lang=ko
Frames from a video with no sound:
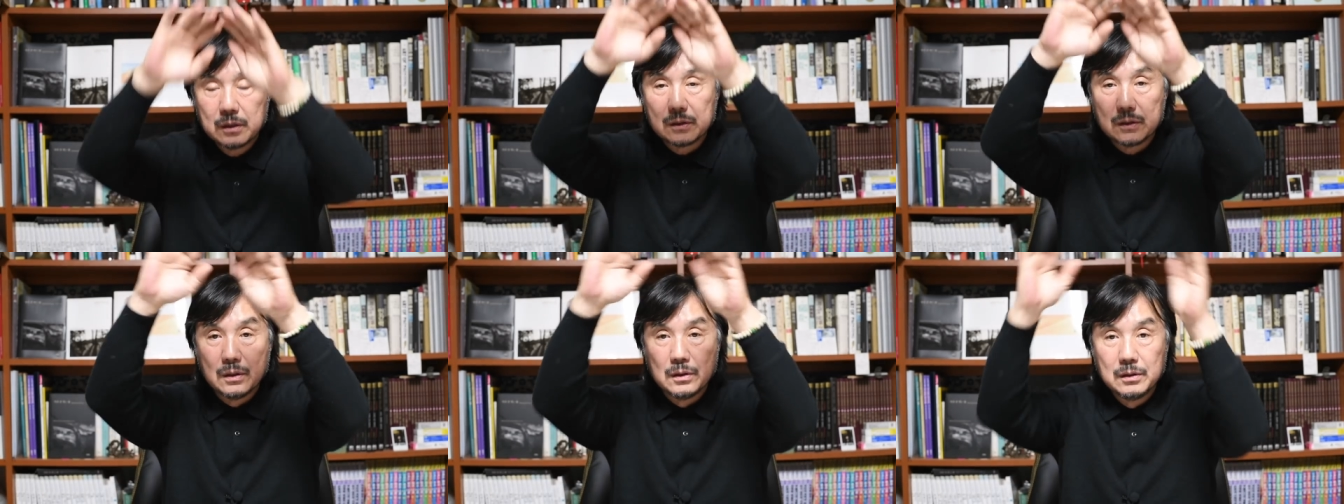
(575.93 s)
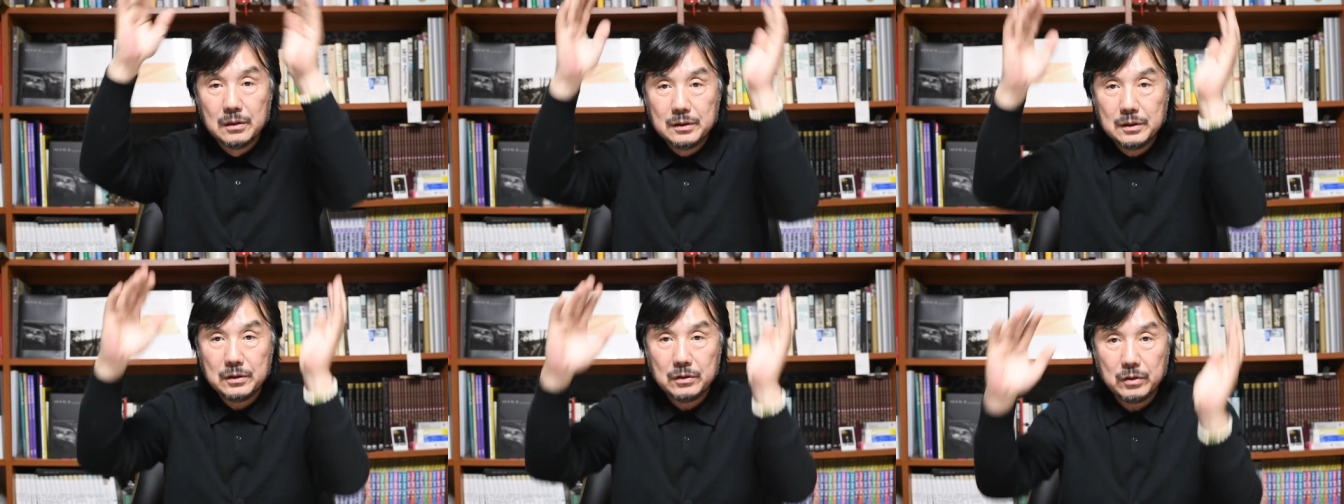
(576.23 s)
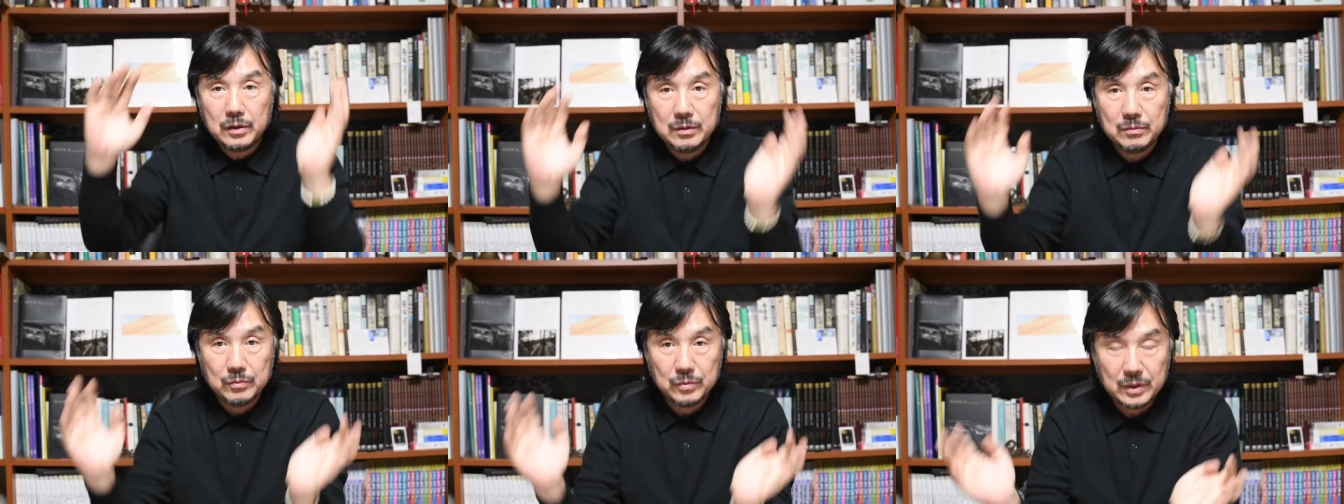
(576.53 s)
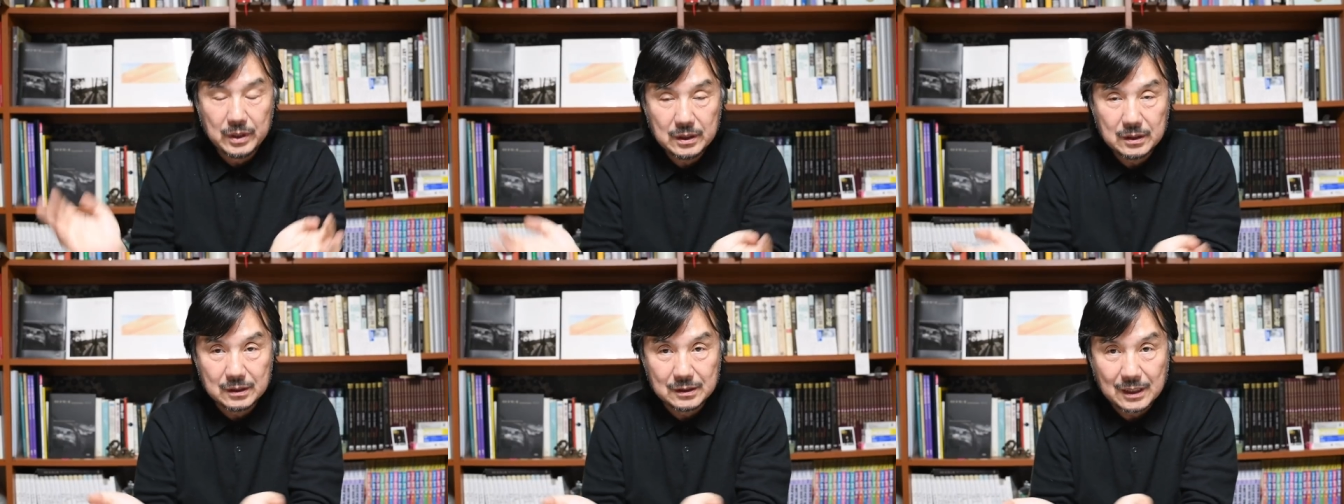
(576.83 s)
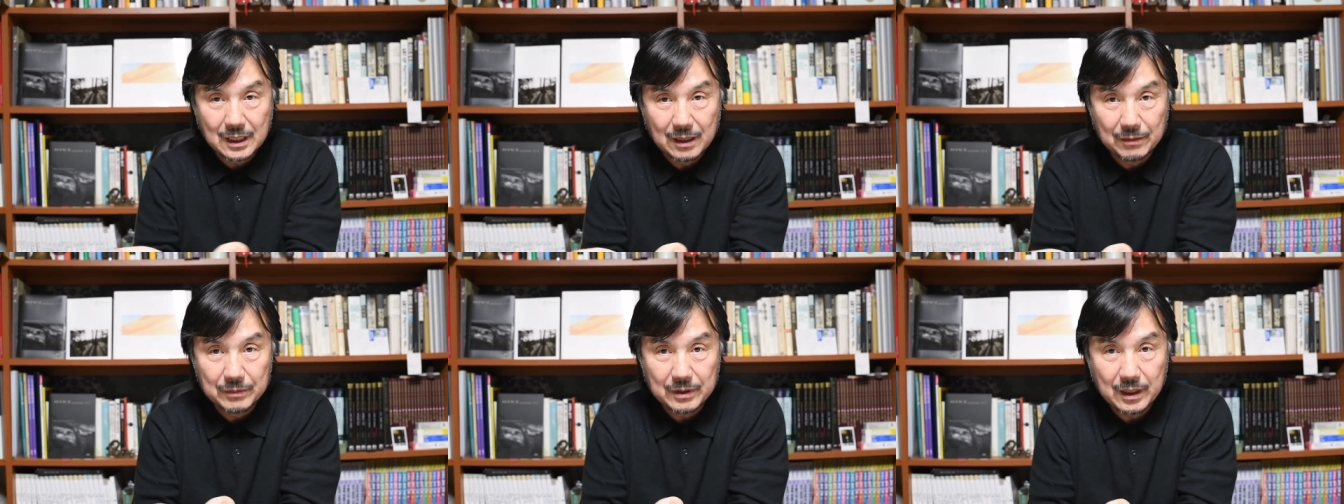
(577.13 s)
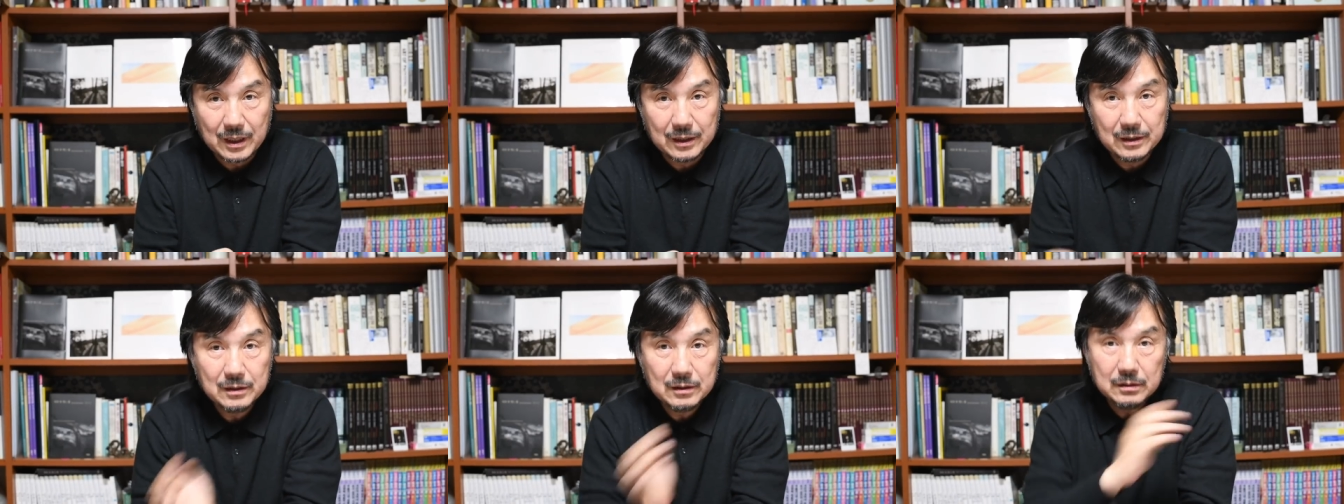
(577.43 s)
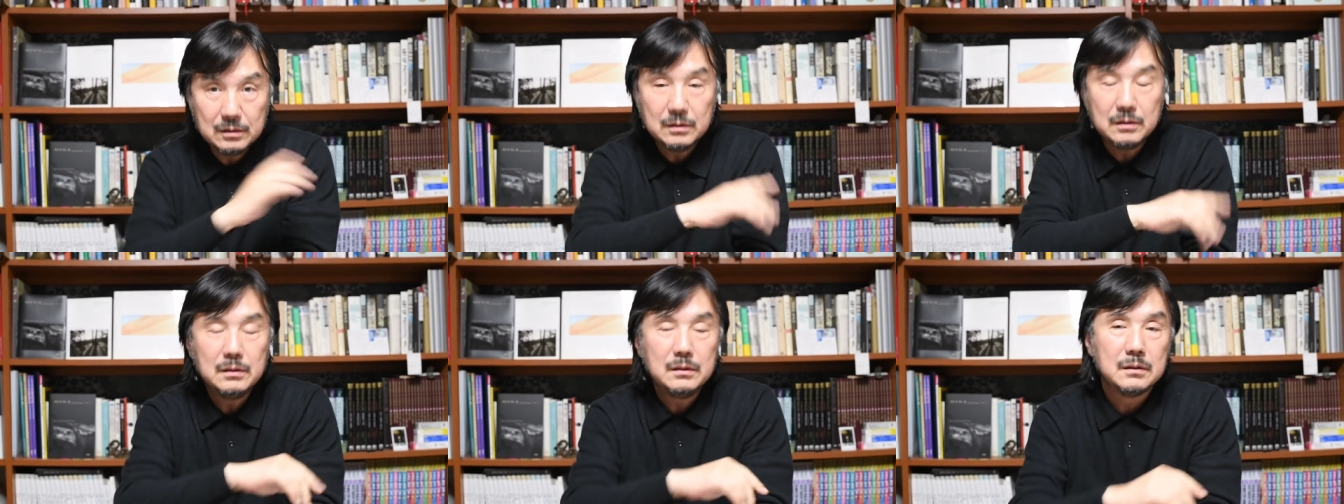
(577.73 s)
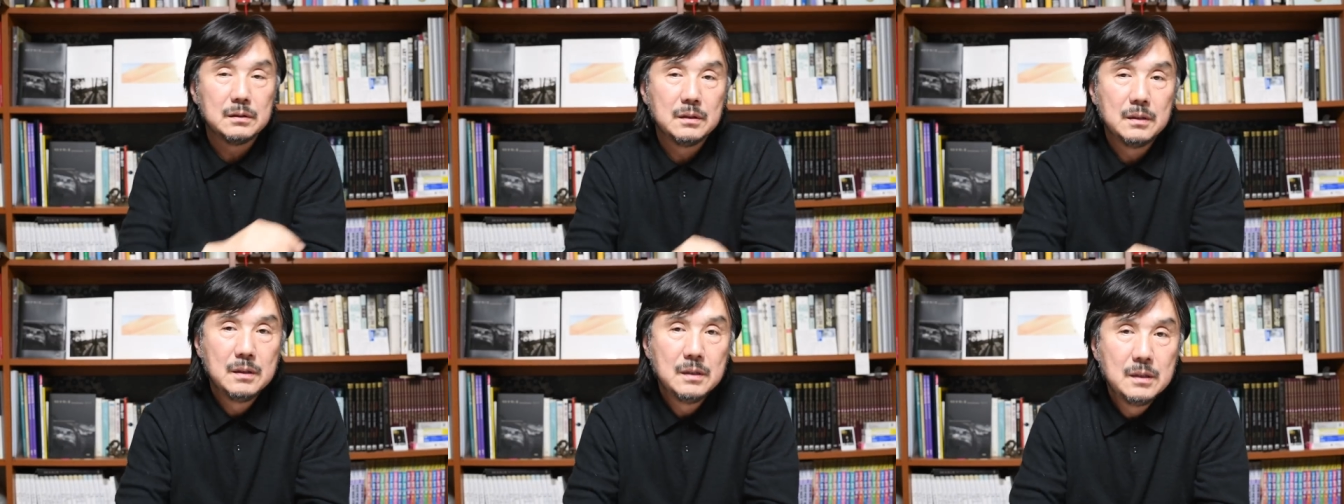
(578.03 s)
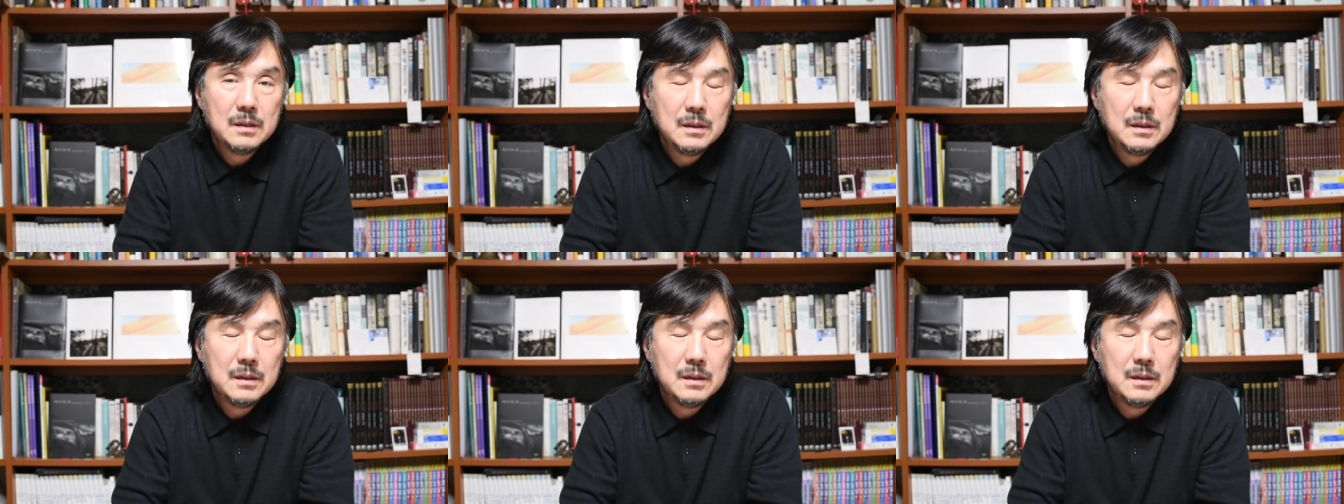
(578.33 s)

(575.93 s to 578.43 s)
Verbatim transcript: 덩어리로 인물이 등장합니다. 이런 걸